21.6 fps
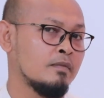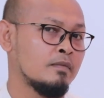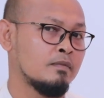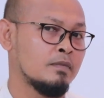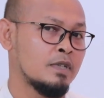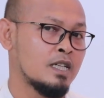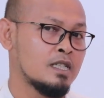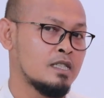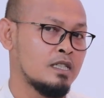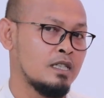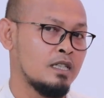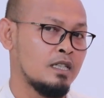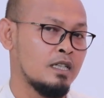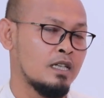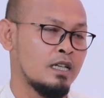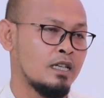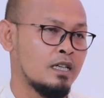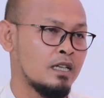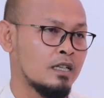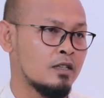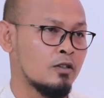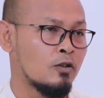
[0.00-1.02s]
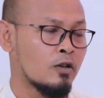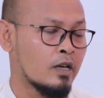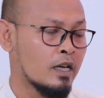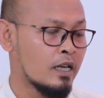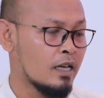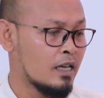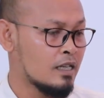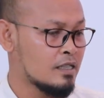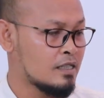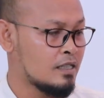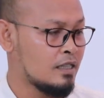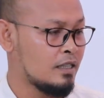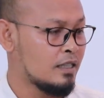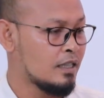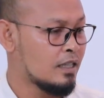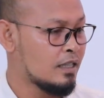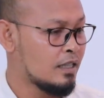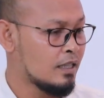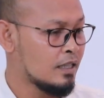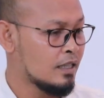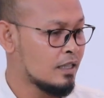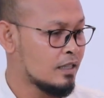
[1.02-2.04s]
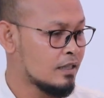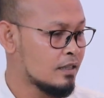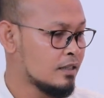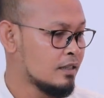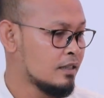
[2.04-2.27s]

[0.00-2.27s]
masih ada korelasinya dengan